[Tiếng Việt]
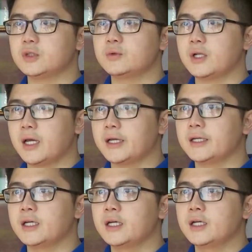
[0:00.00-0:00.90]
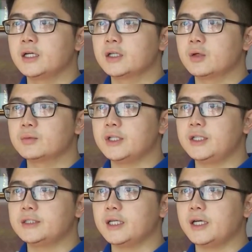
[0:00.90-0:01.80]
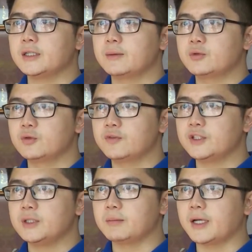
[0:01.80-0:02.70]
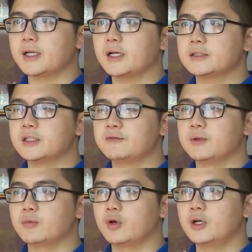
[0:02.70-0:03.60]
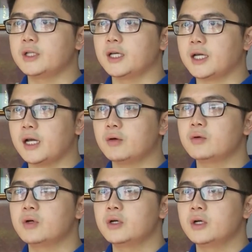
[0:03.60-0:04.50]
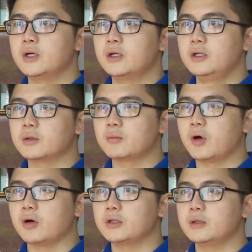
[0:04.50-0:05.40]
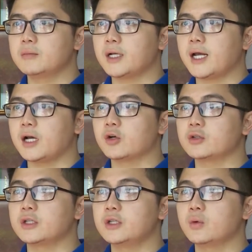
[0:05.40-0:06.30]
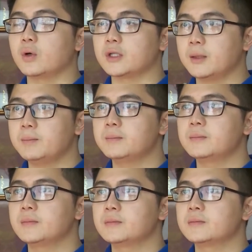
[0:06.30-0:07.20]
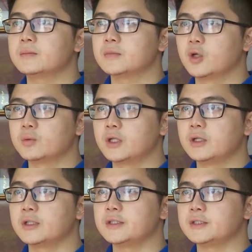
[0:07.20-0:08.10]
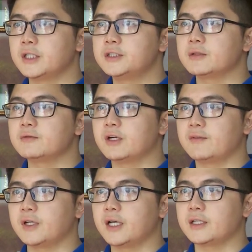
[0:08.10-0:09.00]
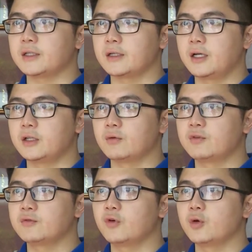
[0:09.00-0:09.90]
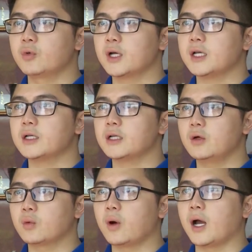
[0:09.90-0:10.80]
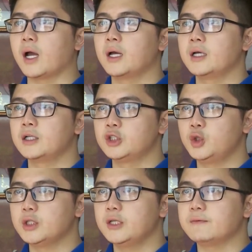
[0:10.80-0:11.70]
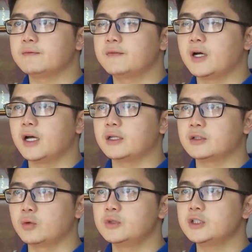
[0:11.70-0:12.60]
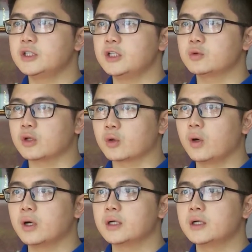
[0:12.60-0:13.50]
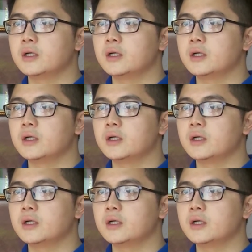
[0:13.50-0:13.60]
Trong tương lai, công ty sẽ tập trung phát triển mạnh các sản phẩm có lợi thế cao, lược bỏ những mặt hàng có tính hiệu quả thấp, đồng thời xây dựng và vận hành hệ thống phân phối một cách hiệu quả, chuyên nghiệp và thống nhất trên toàn quốc.